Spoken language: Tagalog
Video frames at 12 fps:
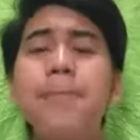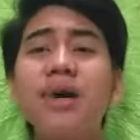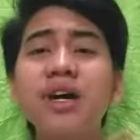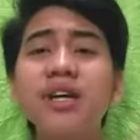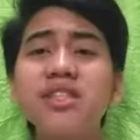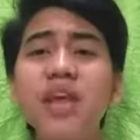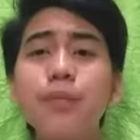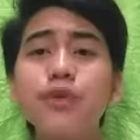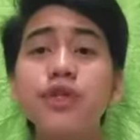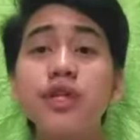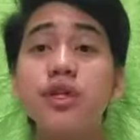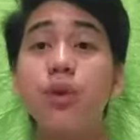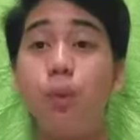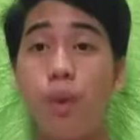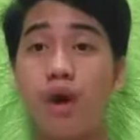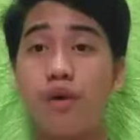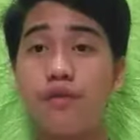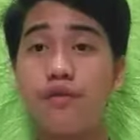Pagkatapos sa
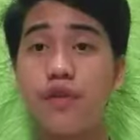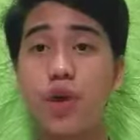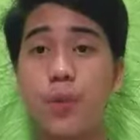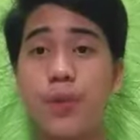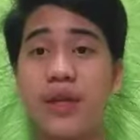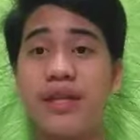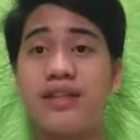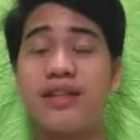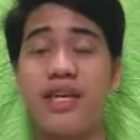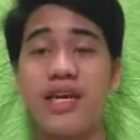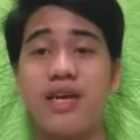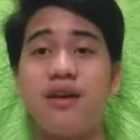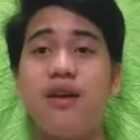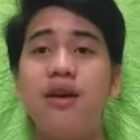walk for community,